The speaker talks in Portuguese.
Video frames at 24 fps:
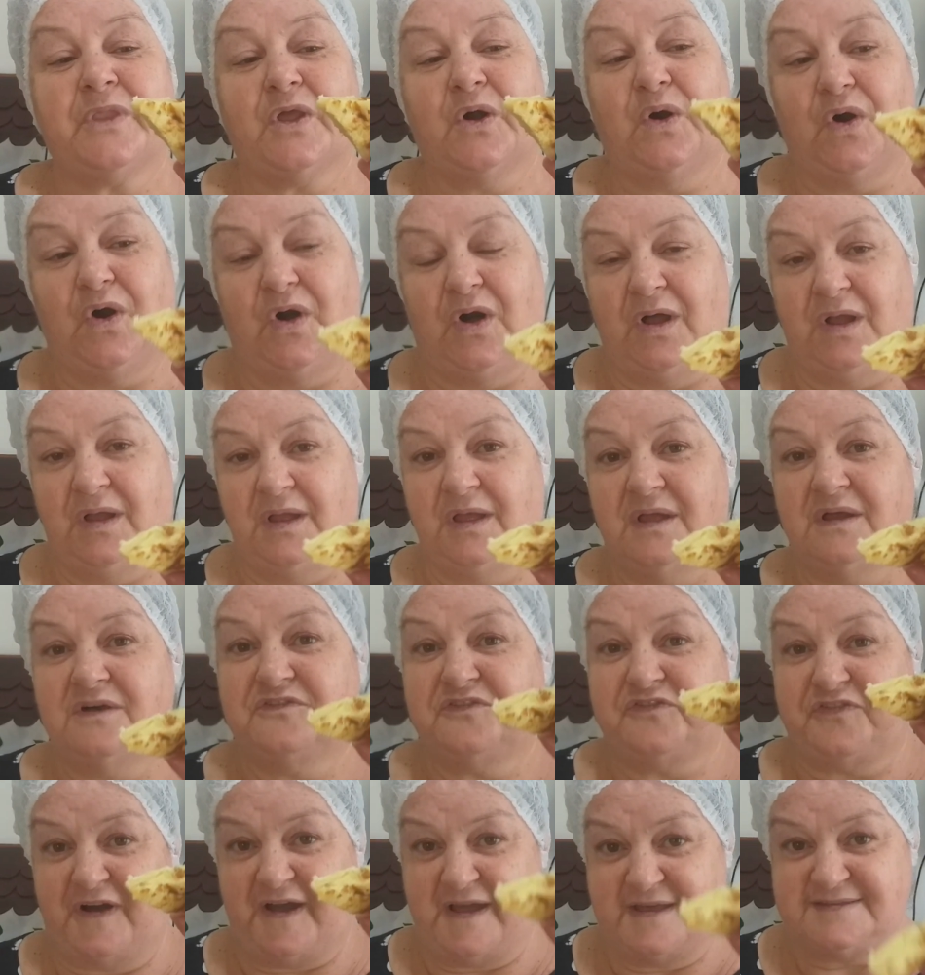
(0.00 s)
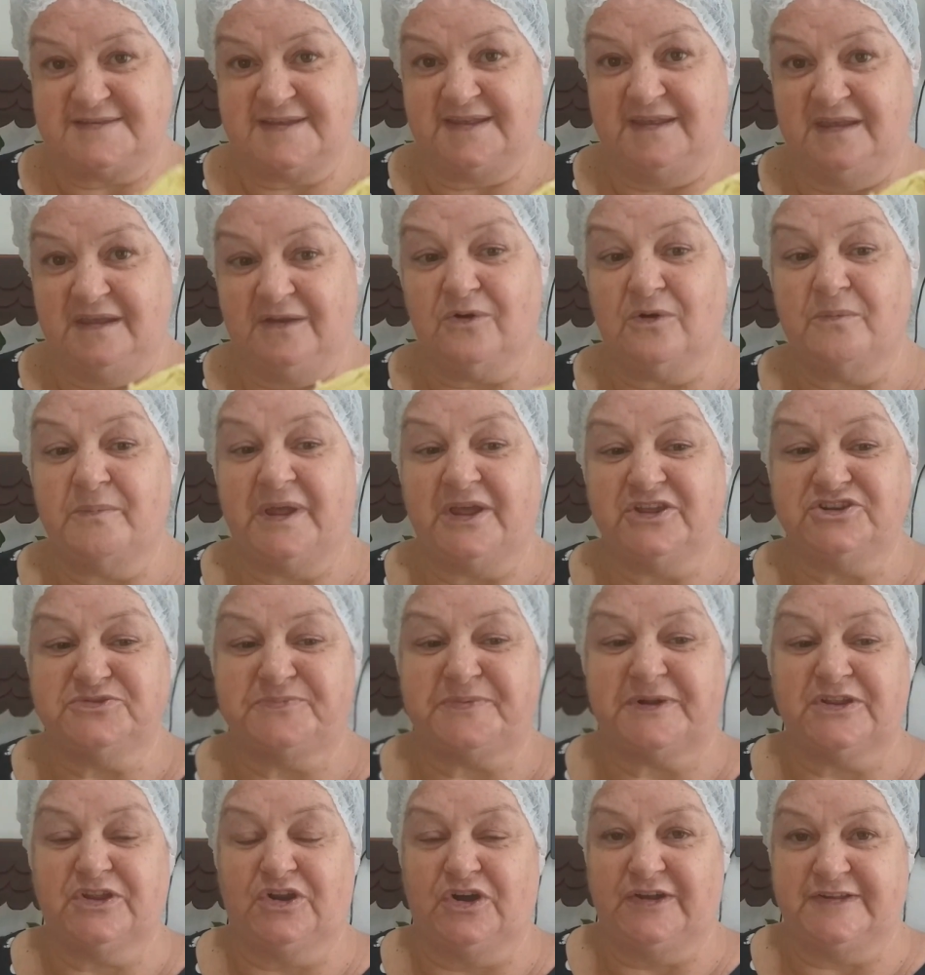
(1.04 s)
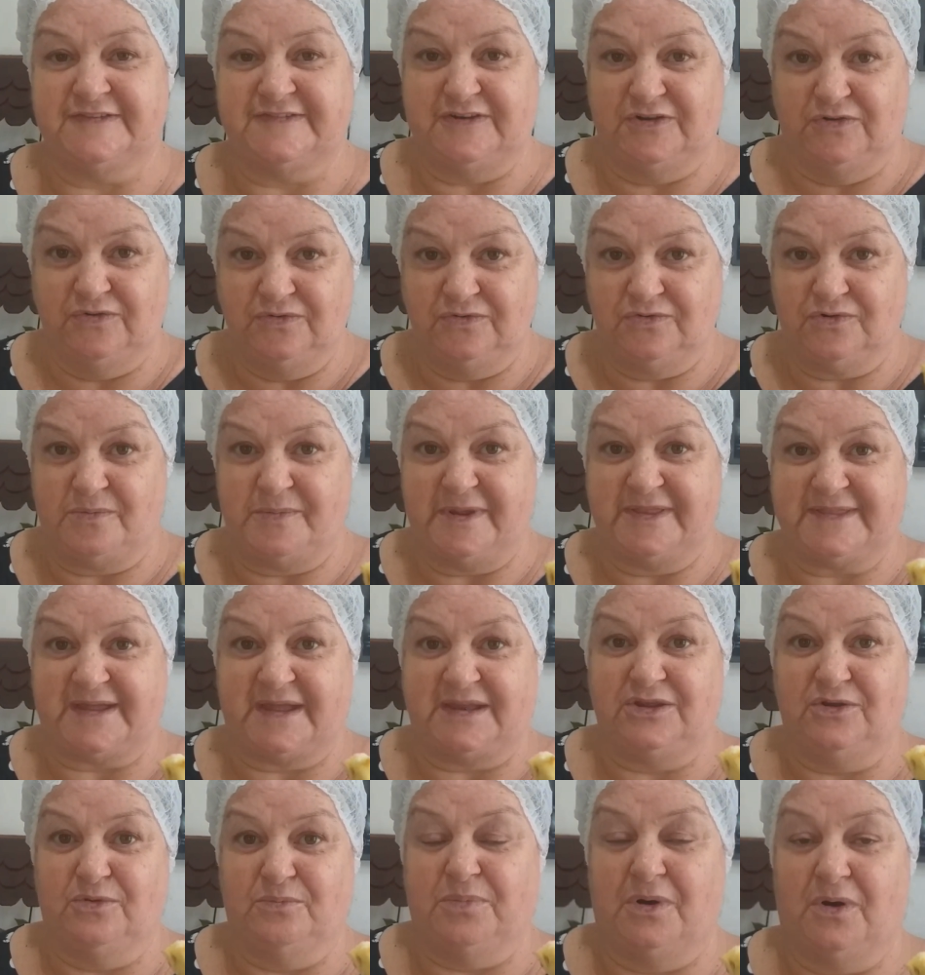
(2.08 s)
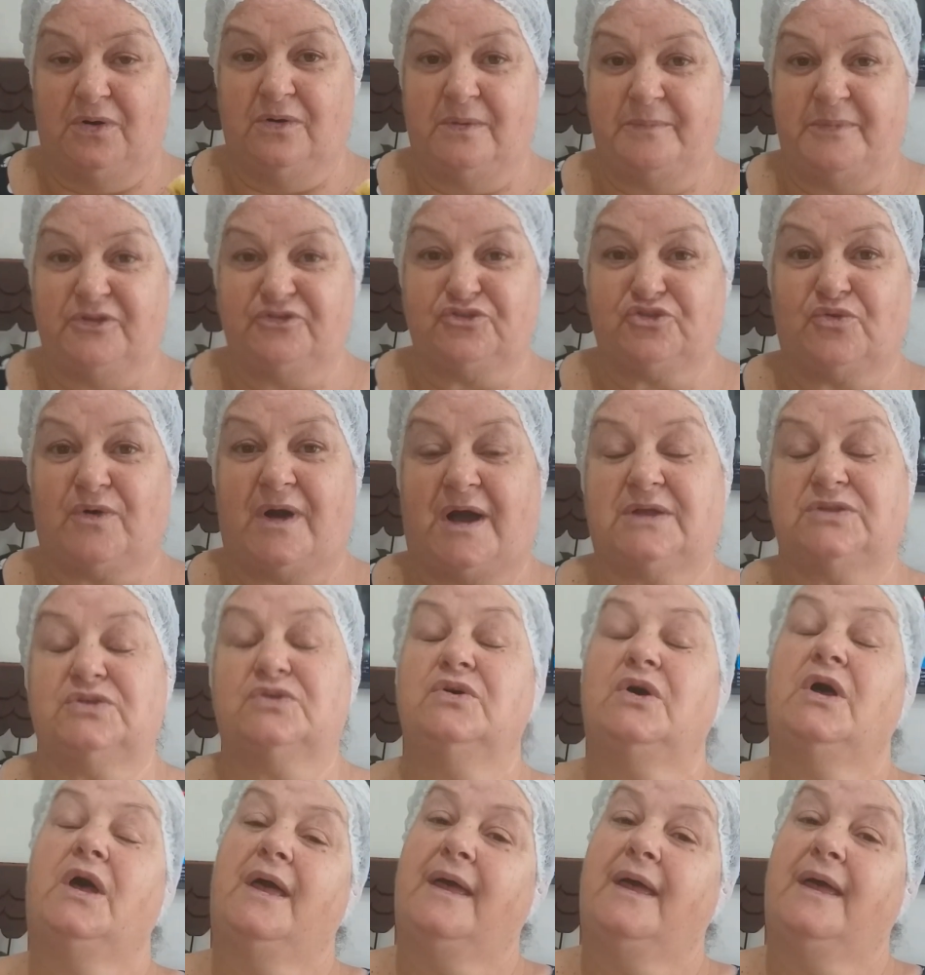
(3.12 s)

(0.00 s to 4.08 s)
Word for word: Ó, faz aí, comente para nós, viu? Comentarinho bom, abençoado.